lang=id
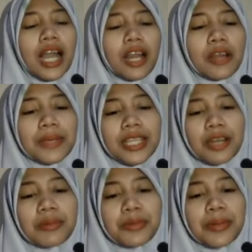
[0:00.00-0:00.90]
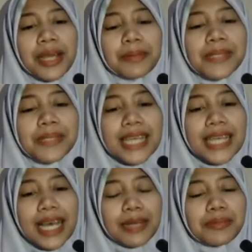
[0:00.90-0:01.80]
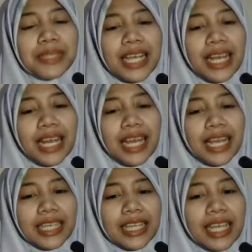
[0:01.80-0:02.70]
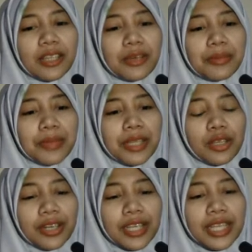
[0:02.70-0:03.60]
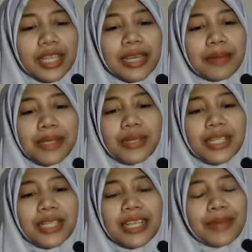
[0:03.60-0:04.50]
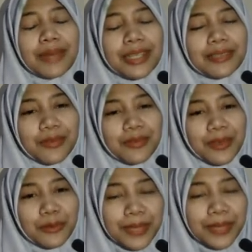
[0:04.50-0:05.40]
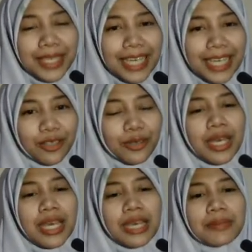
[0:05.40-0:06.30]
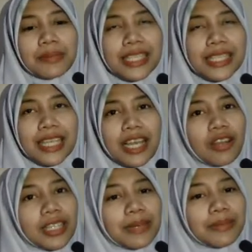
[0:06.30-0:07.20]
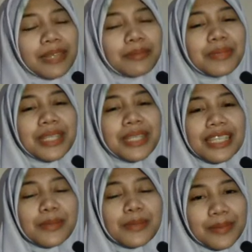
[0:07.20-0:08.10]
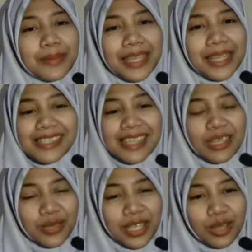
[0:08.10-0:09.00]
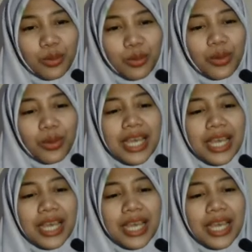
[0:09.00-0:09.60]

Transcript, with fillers: Kalau meteor merupakan pecahan benda langit atau meteorit yang masuk ke dalam atmosfer bumi atau biasanya kalau kita melihat bin, seperti bintang jatuh itu.